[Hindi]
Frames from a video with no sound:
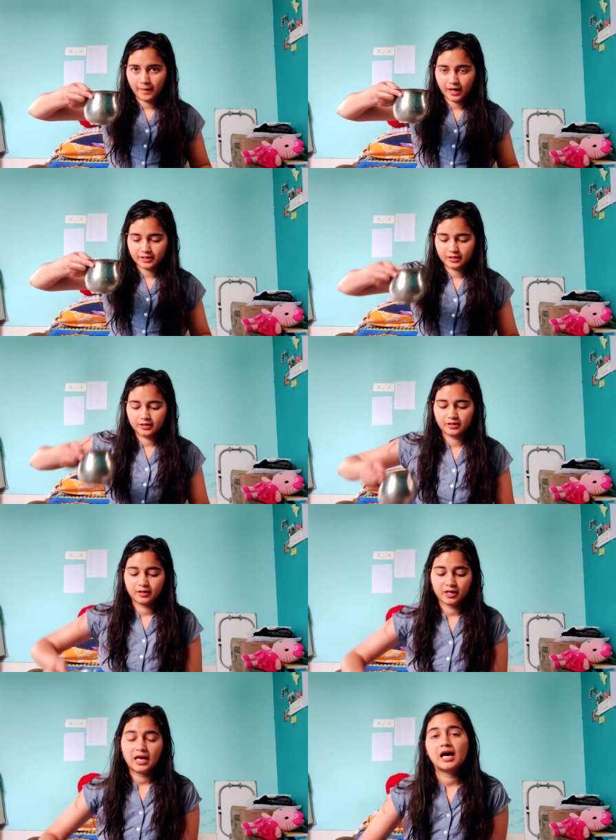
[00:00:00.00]
पानी
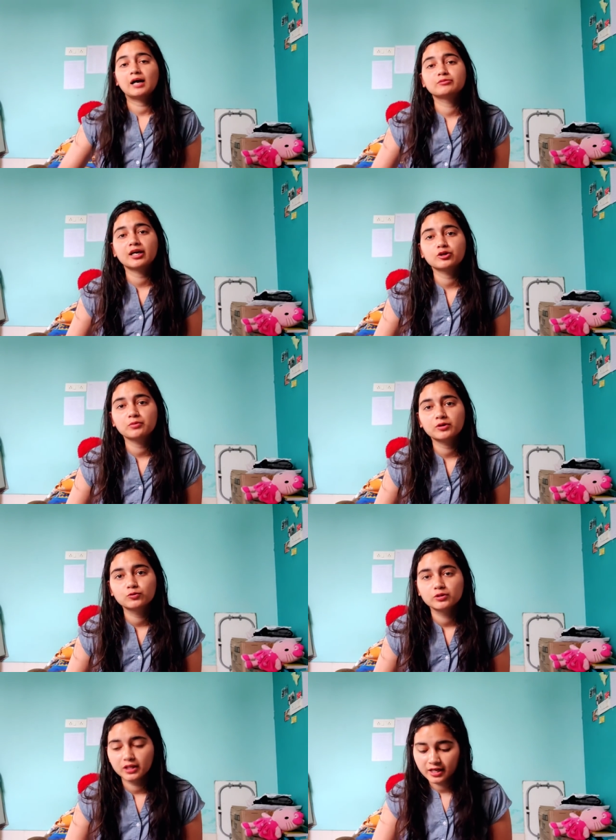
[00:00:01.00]
अब जा रही मैं
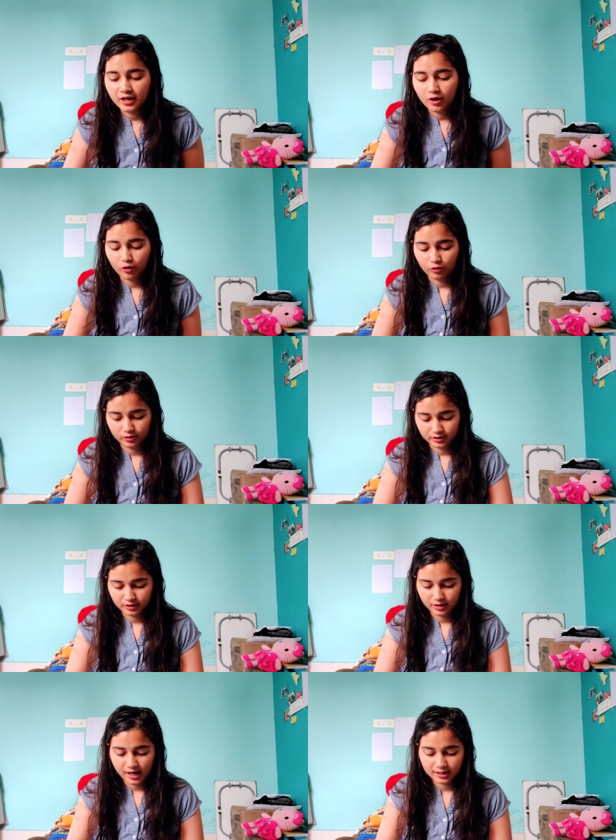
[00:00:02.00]
गूंदने और
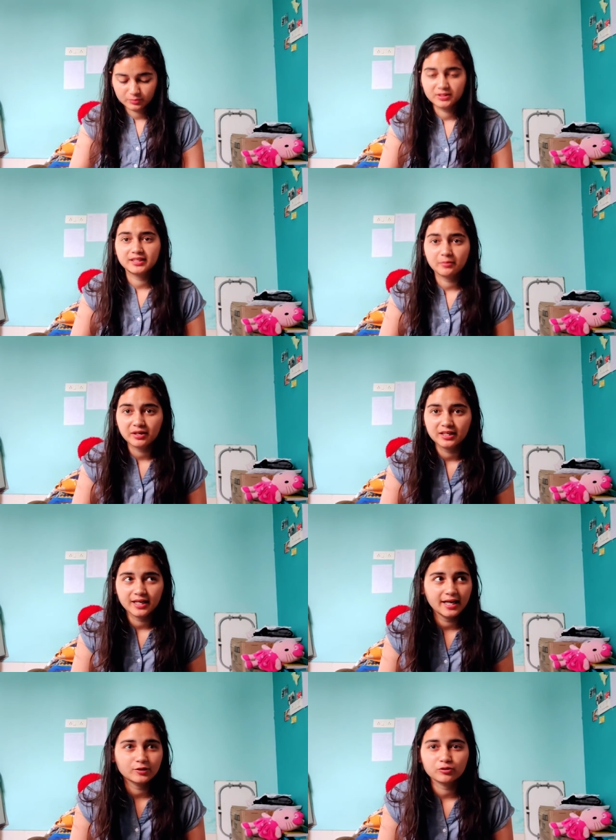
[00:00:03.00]
आज मैंने डबल
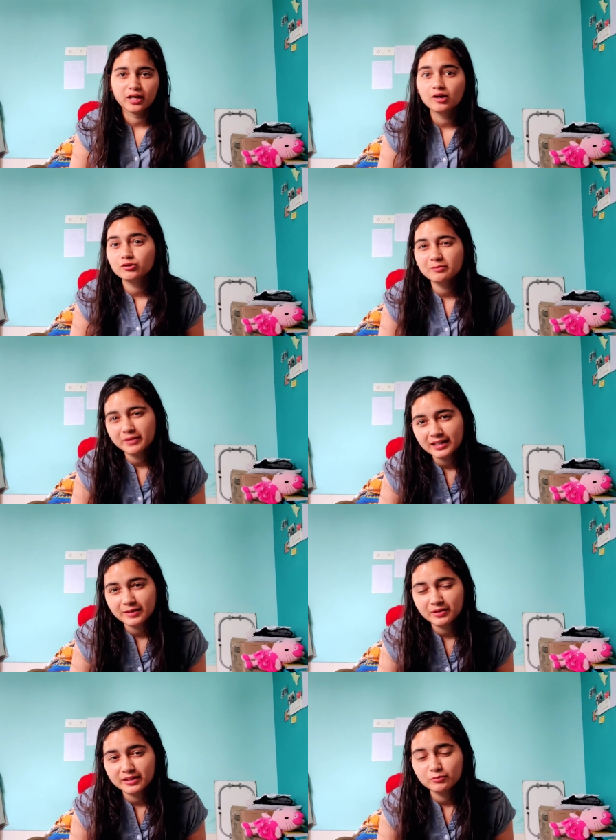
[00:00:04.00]
लिया है क्योंकि आलू के
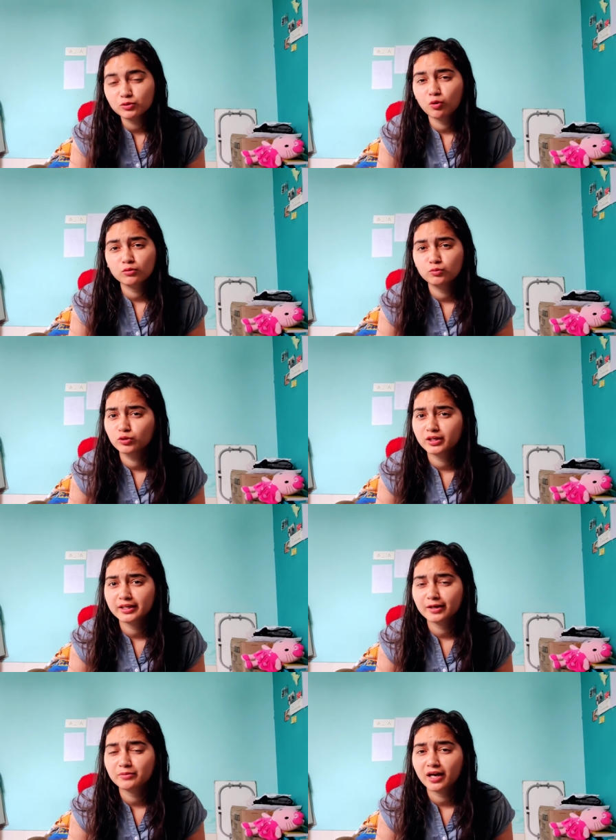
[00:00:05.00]
पराठे बन रहे हैं मुझे बहुत भूख
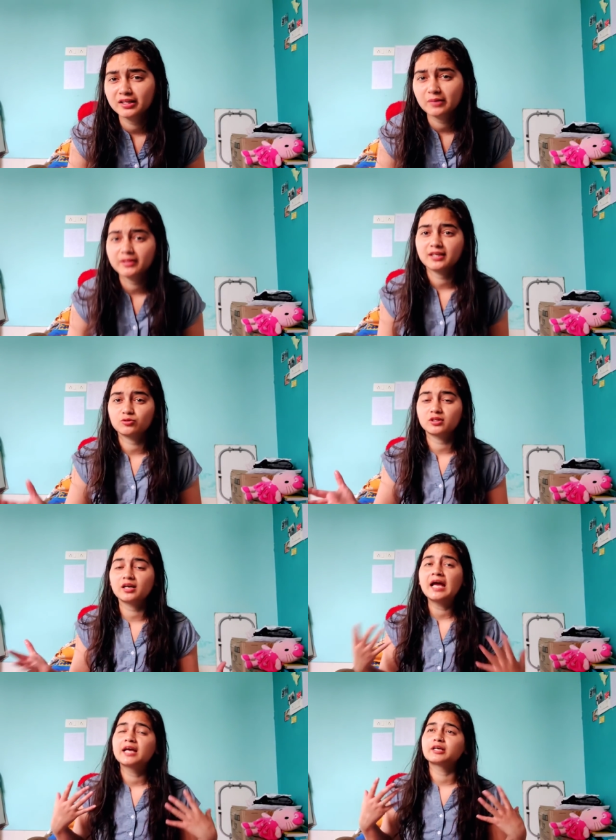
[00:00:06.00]
लगती है अब नहाने के बाद ऐसा
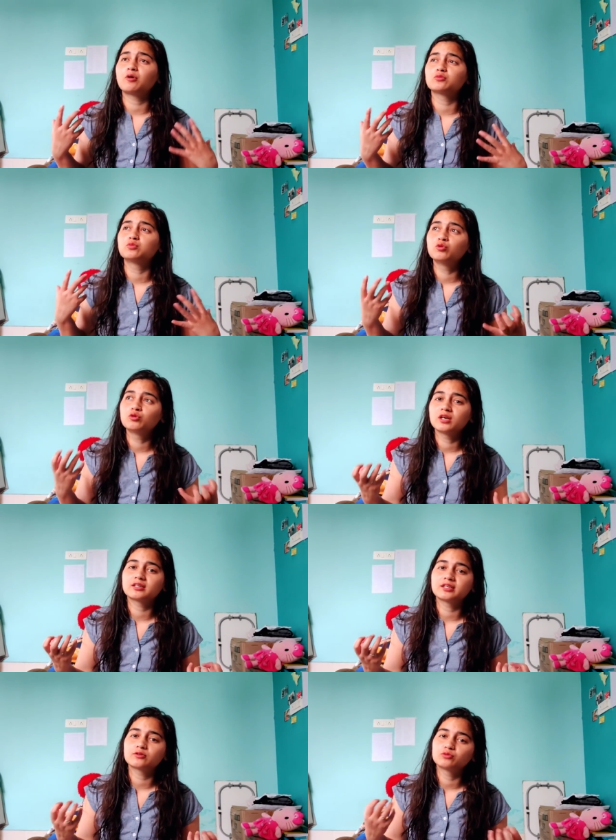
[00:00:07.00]
होता है ना कि बहुत भूख
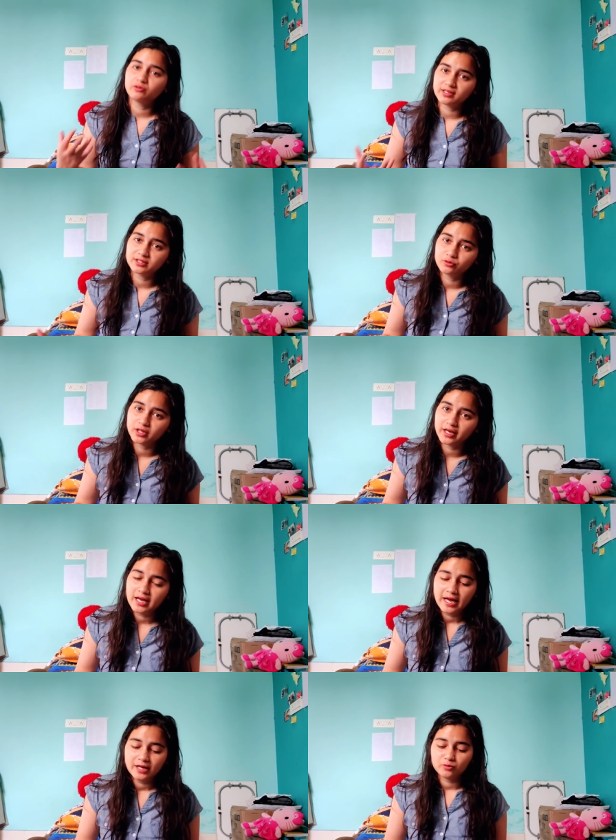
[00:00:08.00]
लगती है तो मुझे वैसे हो रहा है
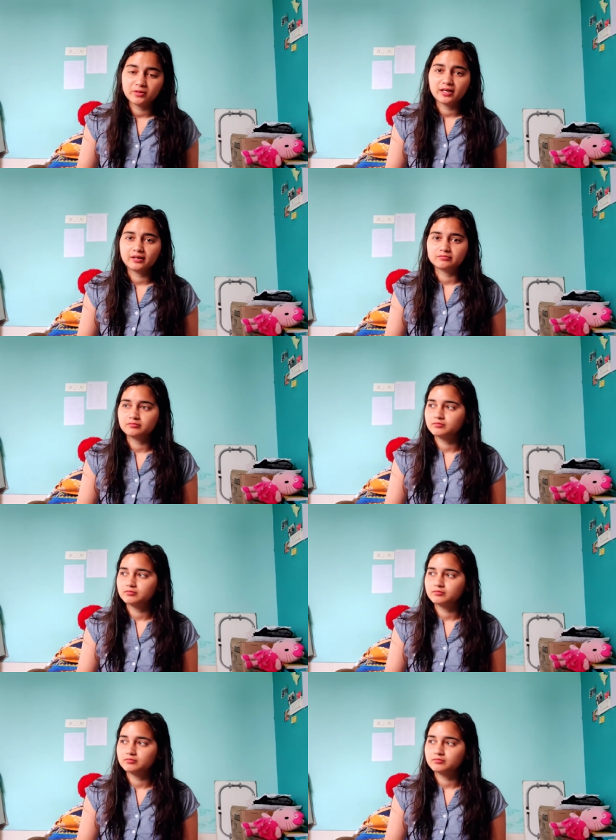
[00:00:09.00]
तो मैं